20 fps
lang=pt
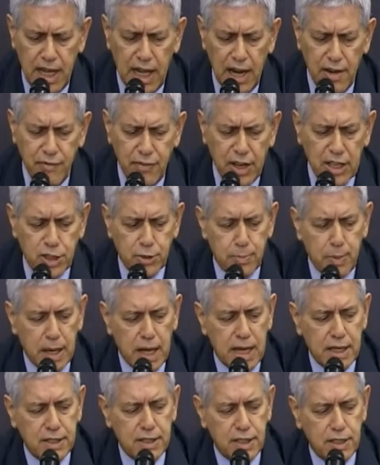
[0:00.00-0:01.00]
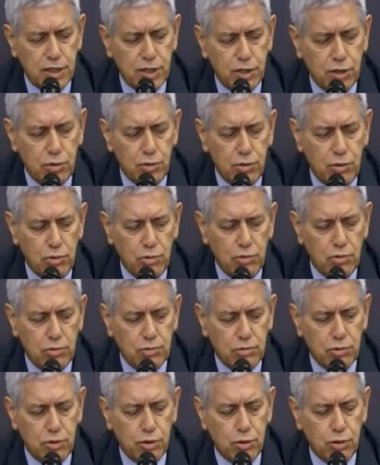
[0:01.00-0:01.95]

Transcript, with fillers: ela faz parte de, um,